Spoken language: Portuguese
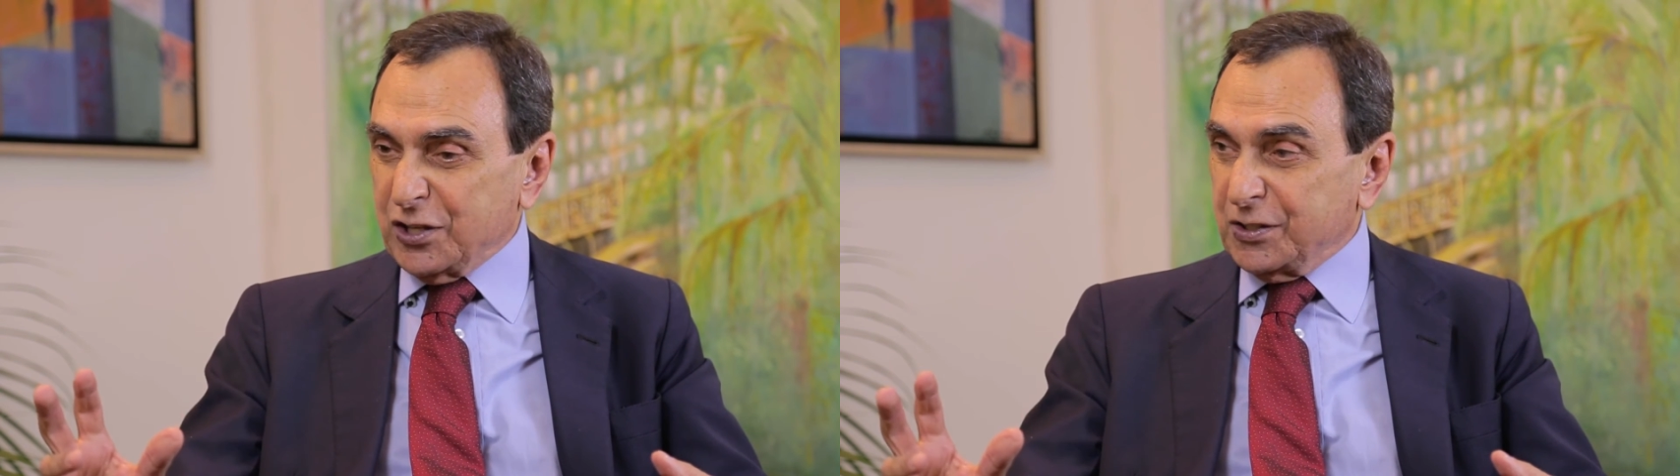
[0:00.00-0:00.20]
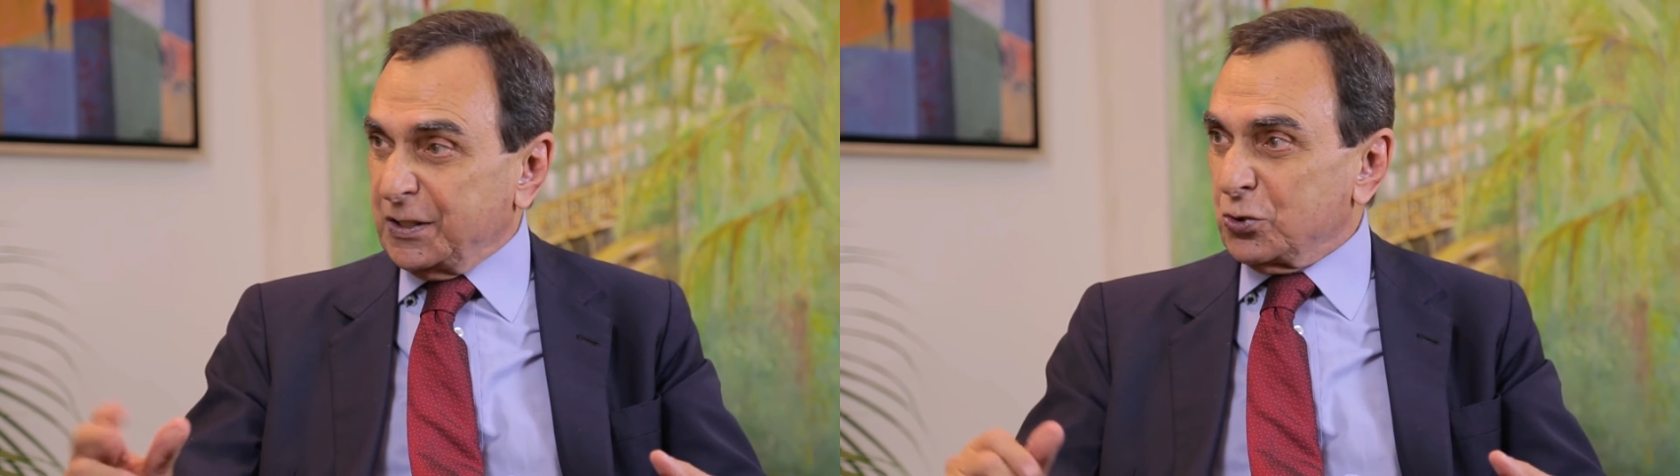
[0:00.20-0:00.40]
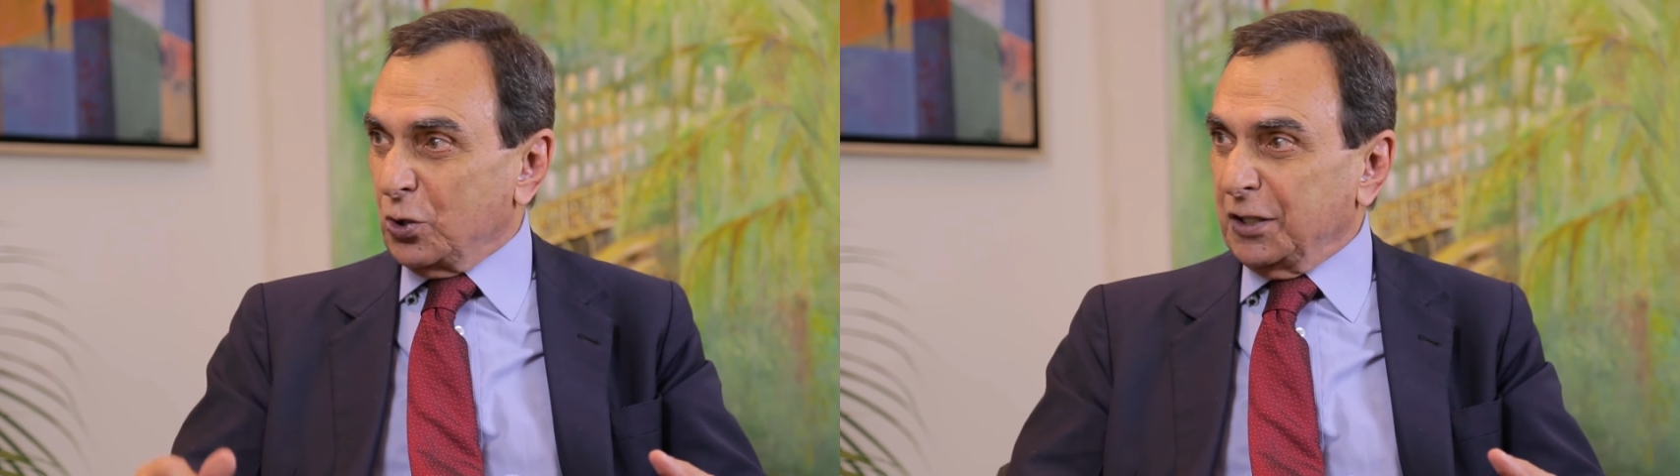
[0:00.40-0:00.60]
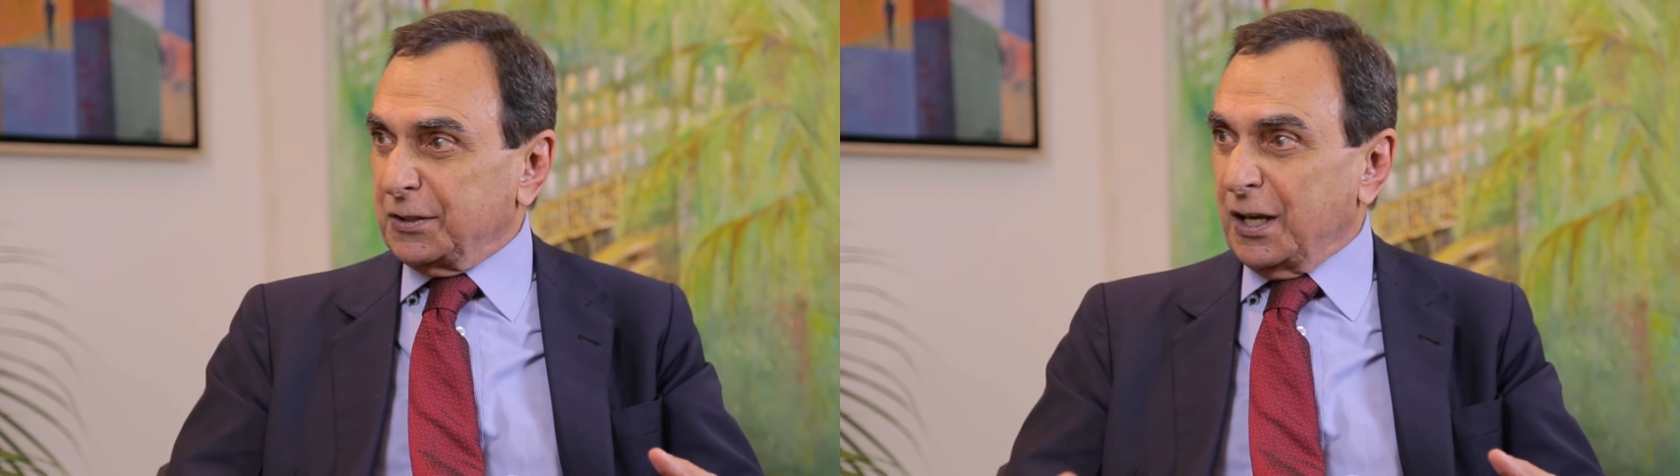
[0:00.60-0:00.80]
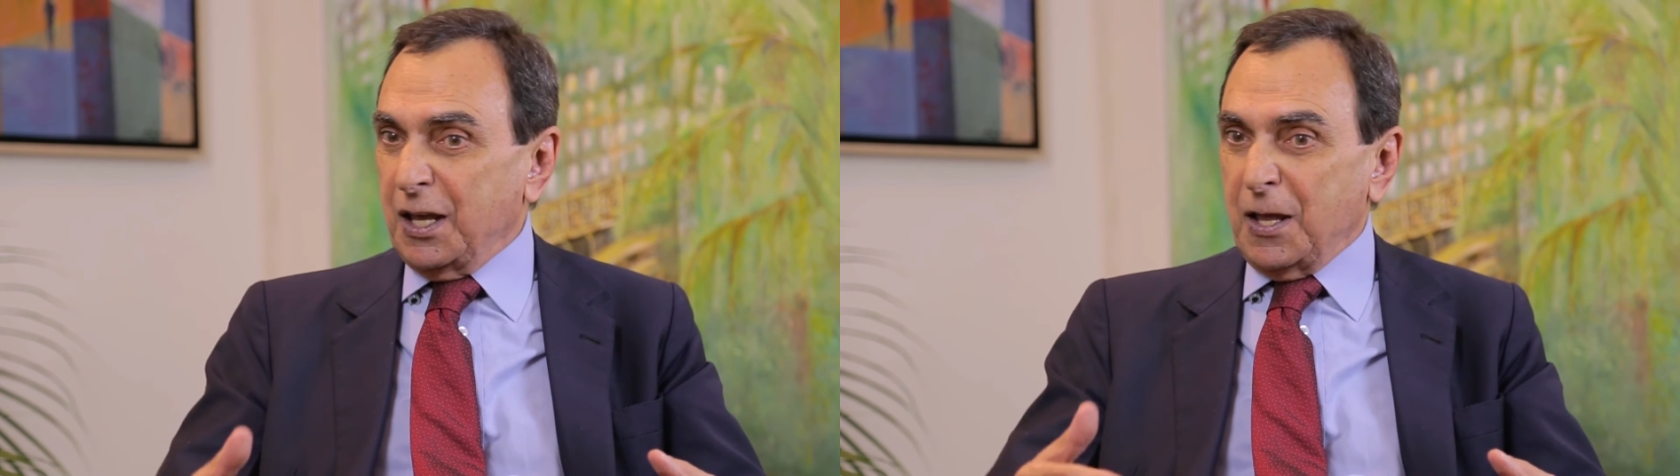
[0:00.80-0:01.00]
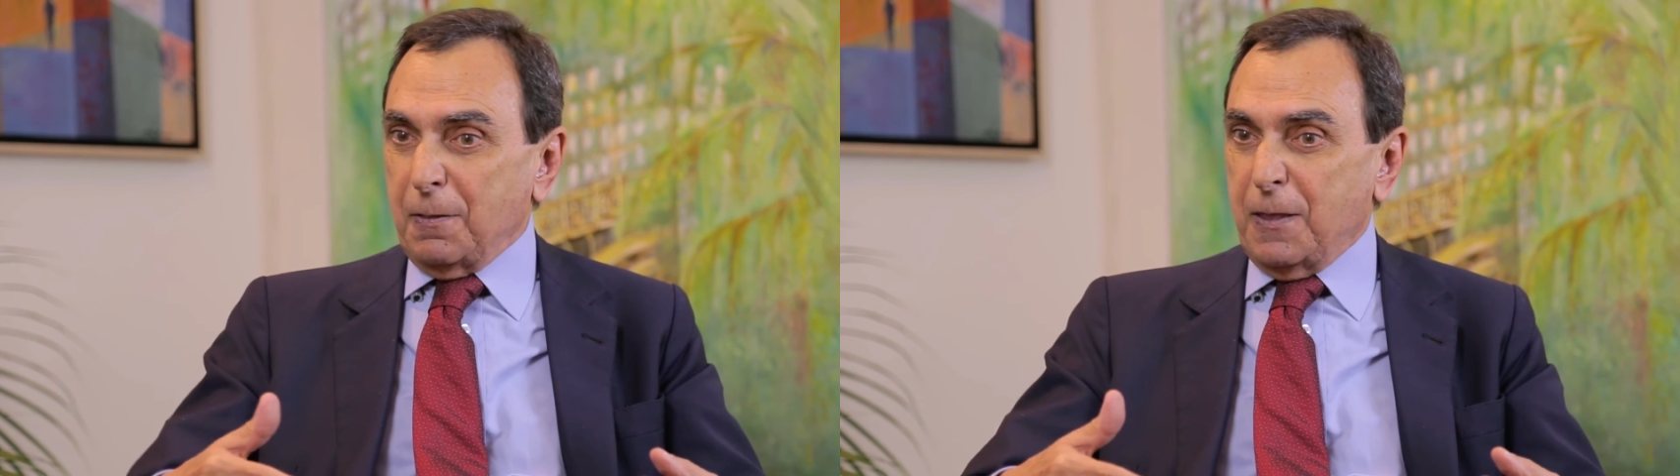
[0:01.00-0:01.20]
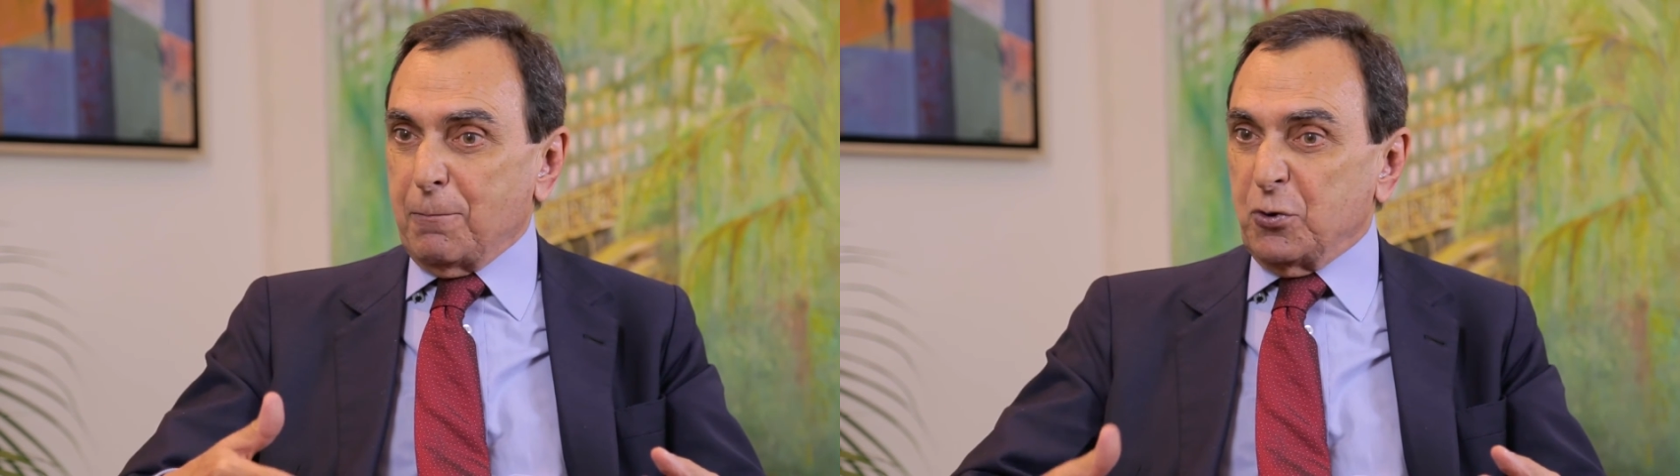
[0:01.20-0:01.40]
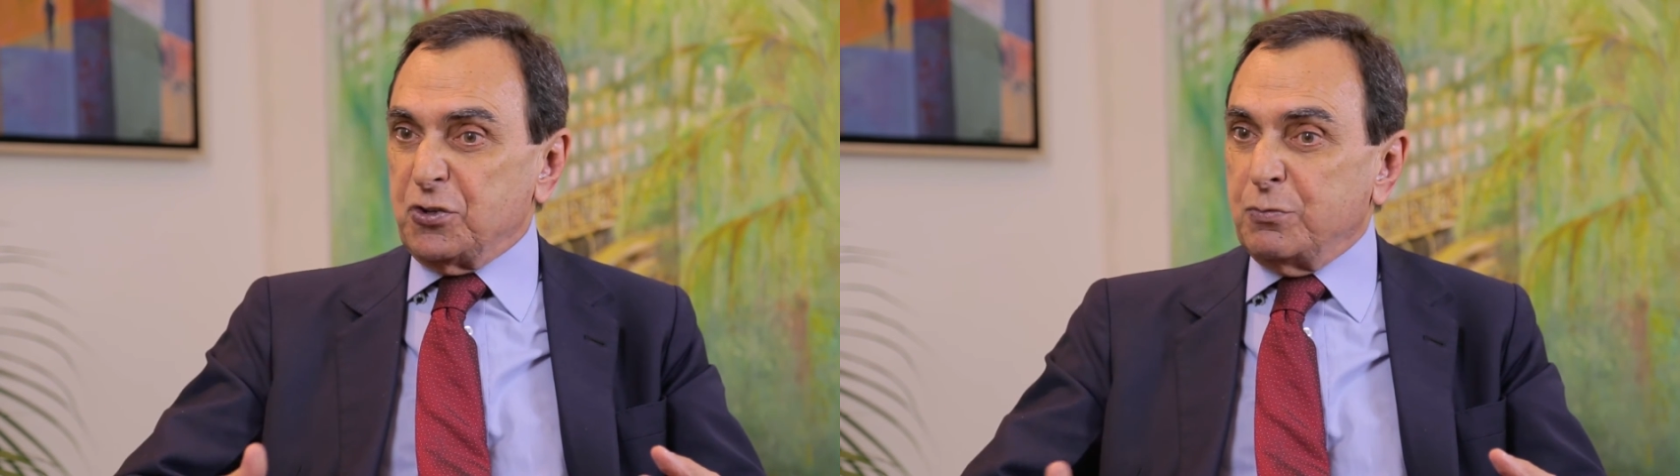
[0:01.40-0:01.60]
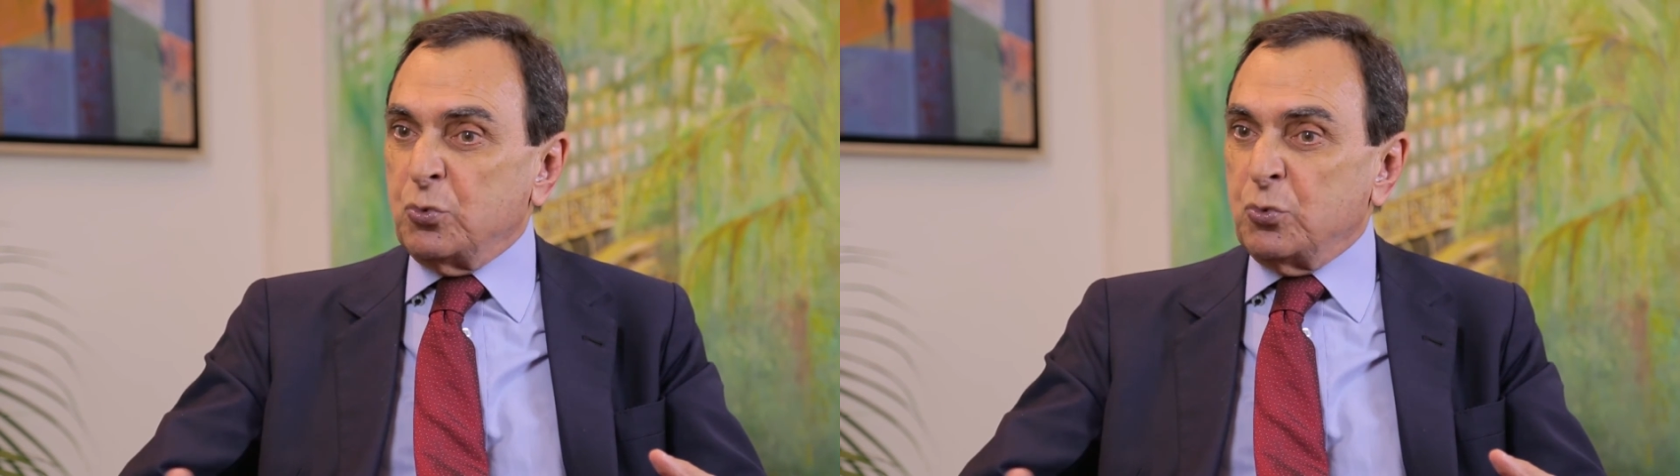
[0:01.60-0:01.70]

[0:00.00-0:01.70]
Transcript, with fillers: STJ, depois de